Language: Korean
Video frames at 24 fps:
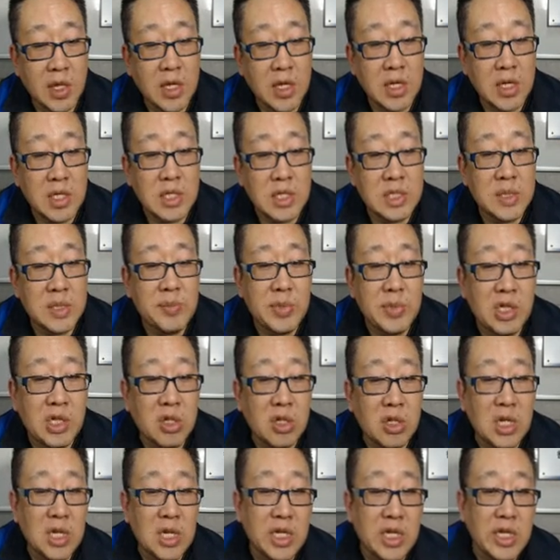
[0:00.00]
10m 예.
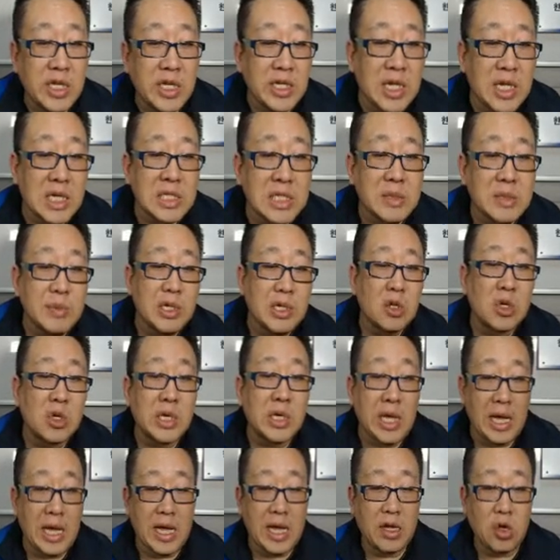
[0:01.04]
단위 41억
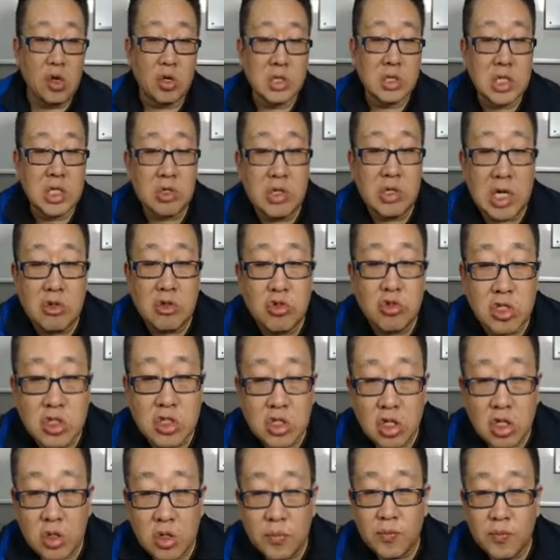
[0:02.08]
개 격자로
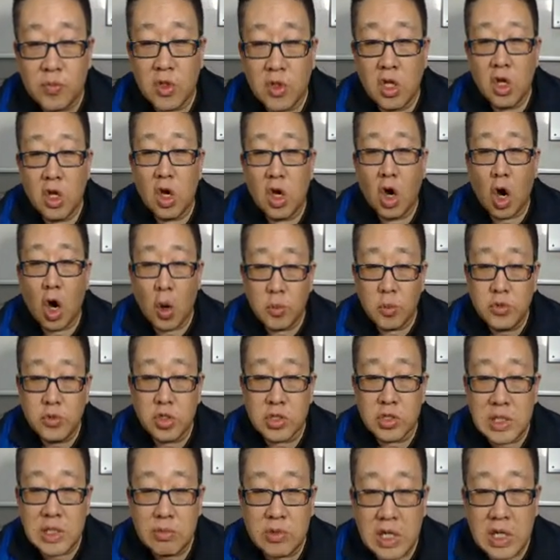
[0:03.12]
나누어서 엄청
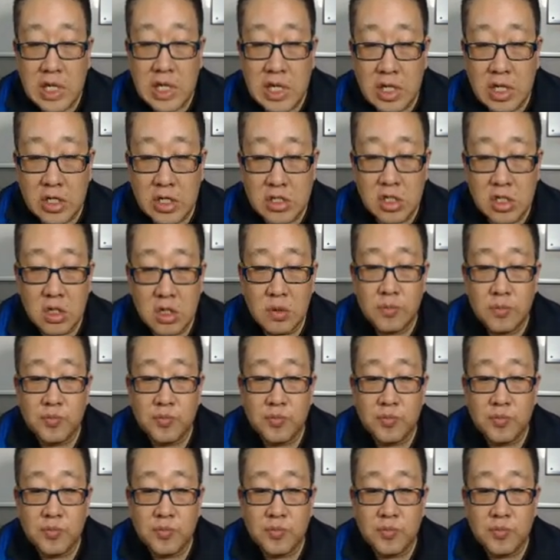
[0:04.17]
세분화했네요, 그죠?